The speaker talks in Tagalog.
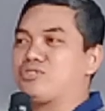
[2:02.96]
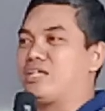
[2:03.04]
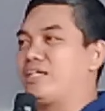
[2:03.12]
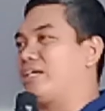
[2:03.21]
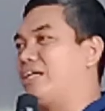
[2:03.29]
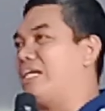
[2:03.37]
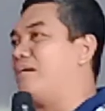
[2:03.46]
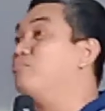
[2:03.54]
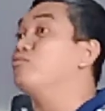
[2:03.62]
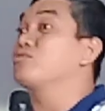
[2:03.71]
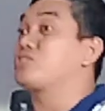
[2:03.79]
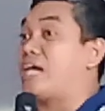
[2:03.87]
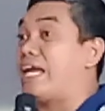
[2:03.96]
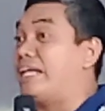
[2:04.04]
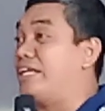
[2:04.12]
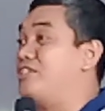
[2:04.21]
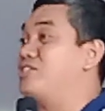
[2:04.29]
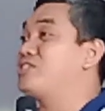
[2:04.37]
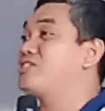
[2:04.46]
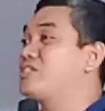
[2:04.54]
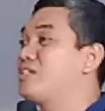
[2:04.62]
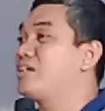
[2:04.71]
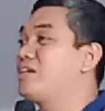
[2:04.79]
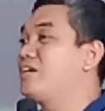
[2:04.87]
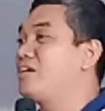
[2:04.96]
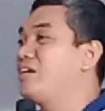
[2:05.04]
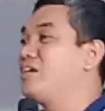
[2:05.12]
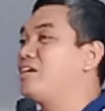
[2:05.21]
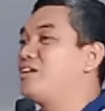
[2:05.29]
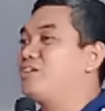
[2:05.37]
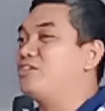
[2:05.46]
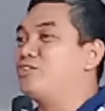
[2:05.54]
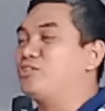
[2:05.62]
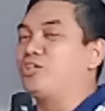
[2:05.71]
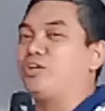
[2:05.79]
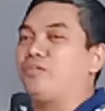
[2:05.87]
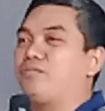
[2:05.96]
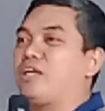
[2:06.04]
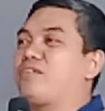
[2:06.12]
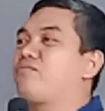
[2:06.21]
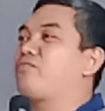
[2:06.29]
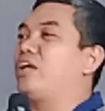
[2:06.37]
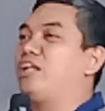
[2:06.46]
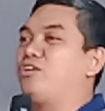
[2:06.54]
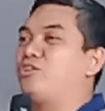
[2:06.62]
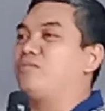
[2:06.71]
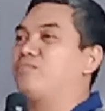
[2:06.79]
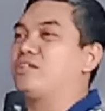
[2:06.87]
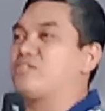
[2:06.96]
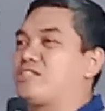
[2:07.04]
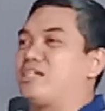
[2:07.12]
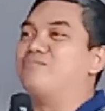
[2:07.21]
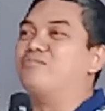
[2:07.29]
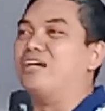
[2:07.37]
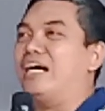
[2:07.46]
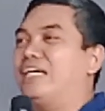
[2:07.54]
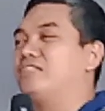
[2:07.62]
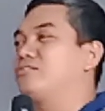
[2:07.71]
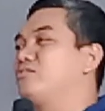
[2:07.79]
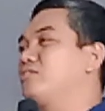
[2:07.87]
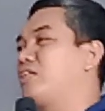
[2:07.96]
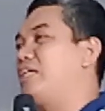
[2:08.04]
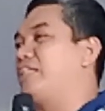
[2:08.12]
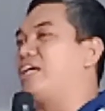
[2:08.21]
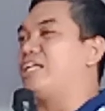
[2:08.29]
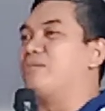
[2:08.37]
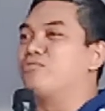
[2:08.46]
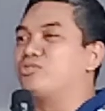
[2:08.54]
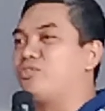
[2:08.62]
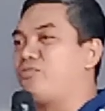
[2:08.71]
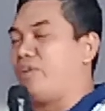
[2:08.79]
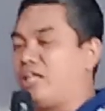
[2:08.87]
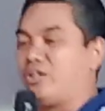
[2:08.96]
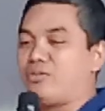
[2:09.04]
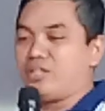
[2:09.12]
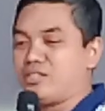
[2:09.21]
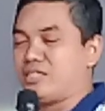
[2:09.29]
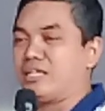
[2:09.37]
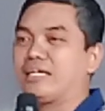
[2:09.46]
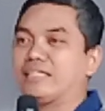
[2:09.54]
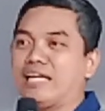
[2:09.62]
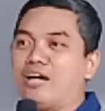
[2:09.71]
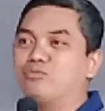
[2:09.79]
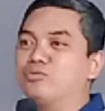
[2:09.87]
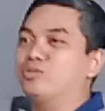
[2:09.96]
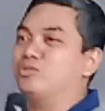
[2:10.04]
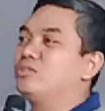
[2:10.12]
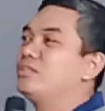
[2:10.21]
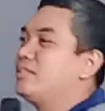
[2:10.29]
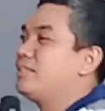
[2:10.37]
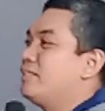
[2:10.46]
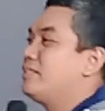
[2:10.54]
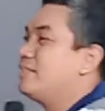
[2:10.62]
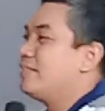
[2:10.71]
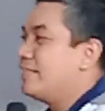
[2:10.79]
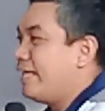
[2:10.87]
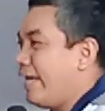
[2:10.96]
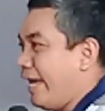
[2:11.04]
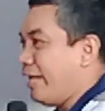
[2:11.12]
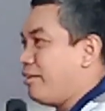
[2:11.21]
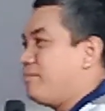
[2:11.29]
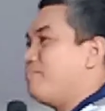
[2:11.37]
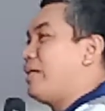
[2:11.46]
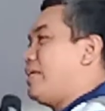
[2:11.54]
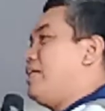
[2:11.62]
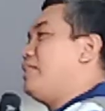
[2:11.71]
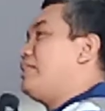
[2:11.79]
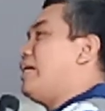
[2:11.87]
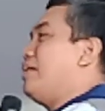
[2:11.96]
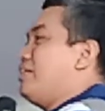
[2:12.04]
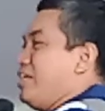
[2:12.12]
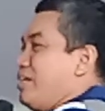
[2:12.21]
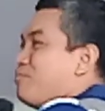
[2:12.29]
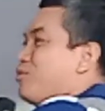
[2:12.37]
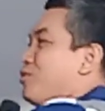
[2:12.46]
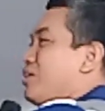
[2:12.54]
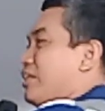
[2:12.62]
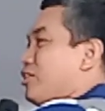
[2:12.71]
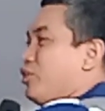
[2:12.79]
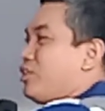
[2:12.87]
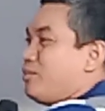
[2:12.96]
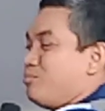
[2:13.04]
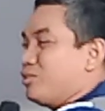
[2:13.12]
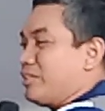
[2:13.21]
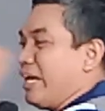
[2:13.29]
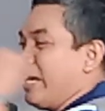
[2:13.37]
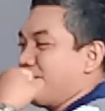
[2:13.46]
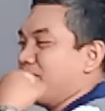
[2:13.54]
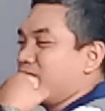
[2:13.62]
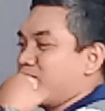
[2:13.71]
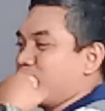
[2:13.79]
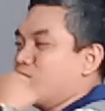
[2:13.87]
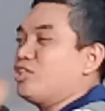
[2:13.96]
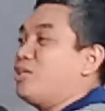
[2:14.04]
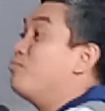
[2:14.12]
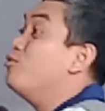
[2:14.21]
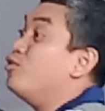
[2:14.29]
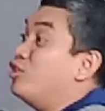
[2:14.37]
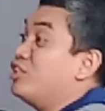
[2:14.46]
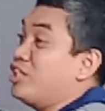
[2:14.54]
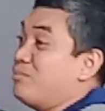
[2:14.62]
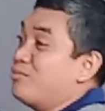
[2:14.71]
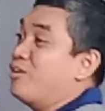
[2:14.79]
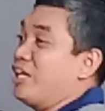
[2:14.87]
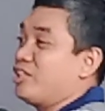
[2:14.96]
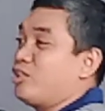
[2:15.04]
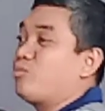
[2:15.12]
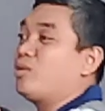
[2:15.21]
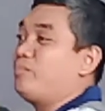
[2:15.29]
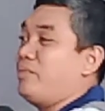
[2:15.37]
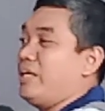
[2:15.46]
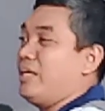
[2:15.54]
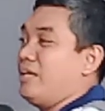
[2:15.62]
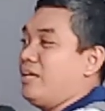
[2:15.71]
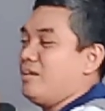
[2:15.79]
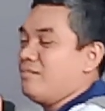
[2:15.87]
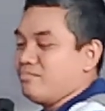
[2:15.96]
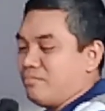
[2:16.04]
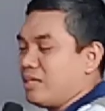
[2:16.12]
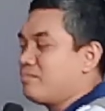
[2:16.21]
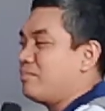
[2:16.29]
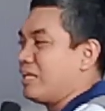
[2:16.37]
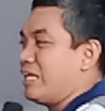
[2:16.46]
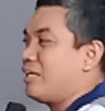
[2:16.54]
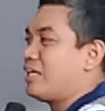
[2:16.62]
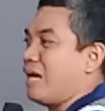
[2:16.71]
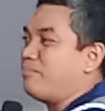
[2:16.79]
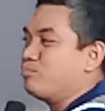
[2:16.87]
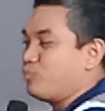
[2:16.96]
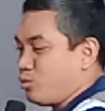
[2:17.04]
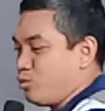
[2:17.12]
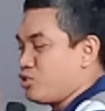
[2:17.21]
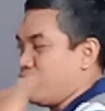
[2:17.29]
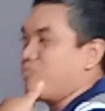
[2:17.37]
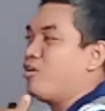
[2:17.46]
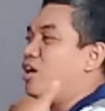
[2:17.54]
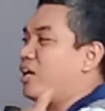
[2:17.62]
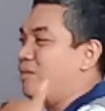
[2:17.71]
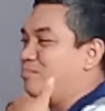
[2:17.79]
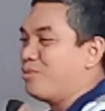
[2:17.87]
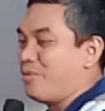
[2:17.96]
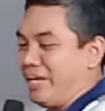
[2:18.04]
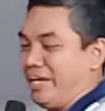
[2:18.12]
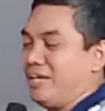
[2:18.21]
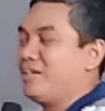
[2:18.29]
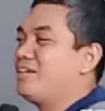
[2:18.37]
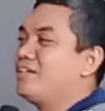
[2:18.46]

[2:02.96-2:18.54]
tiyagan, abong challenge. No, if that failure of that someone, kung kita ni mo do failure isang katawo, and makita nimo nga doon nga butang kung himuon nimo and it will be mag maging come true sa si imo kabuhi